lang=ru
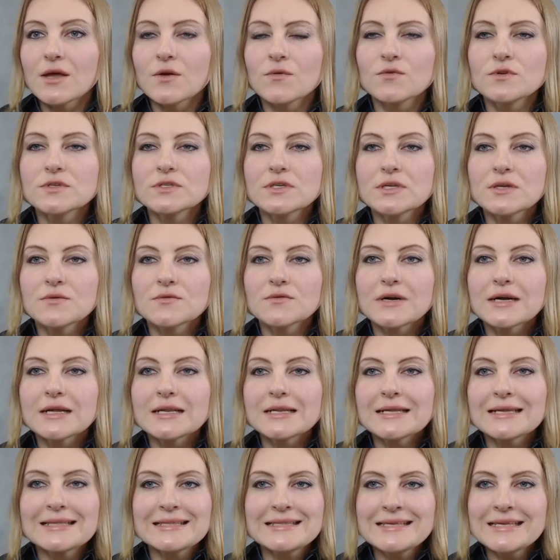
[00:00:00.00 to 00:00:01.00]

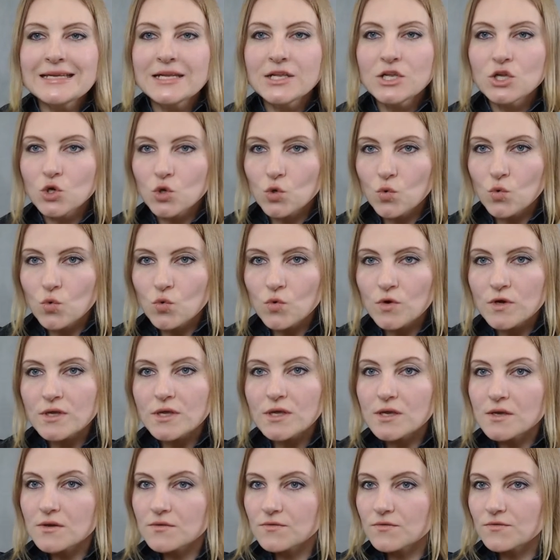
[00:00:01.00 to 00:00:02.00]
вызревали нелегко
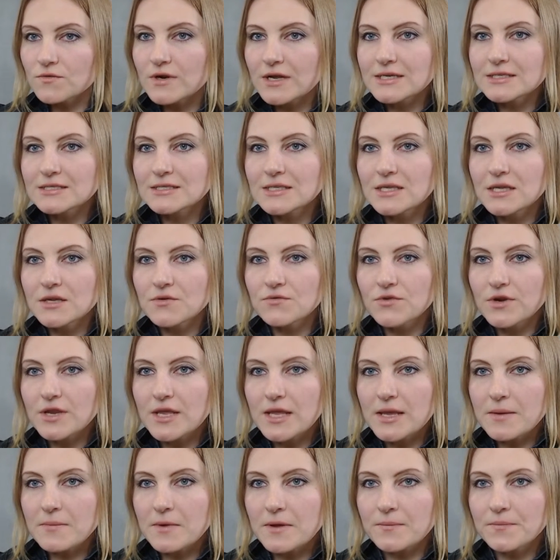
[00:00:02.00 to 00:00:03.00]
и в разное
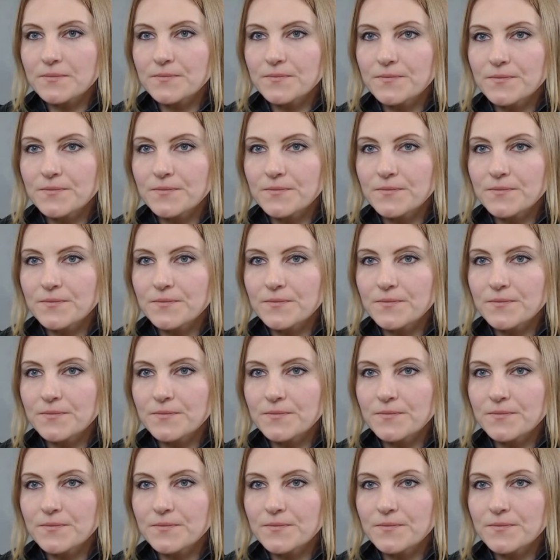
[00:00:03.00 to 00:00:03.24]
время.